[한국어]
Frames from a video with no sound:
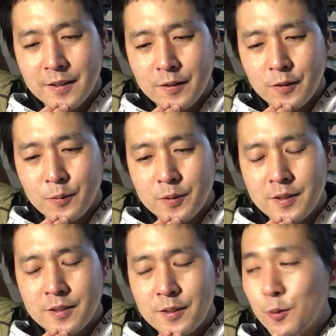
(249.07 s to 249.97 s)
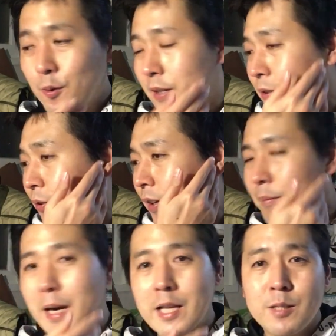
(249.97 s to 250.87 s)
그리고 디즈니 쪽이라서 그런가
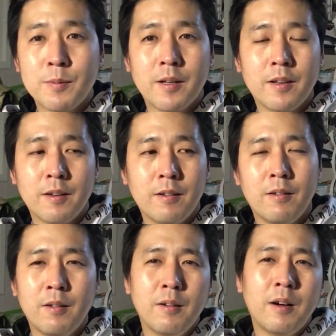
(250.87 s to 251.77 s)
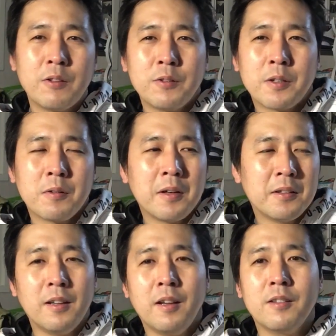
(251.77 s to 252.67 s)
마지막에 어안될것
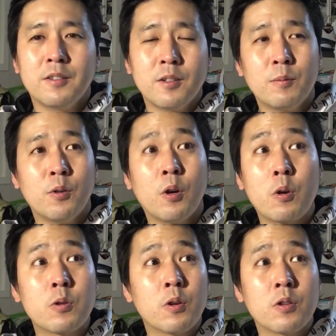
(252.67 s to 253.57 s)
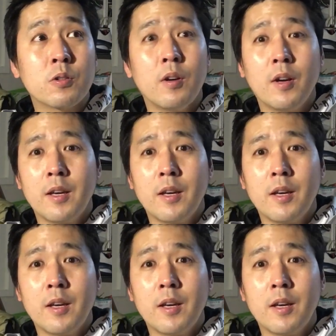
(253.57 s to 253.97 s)
같아 했더니 뭐 여기저기서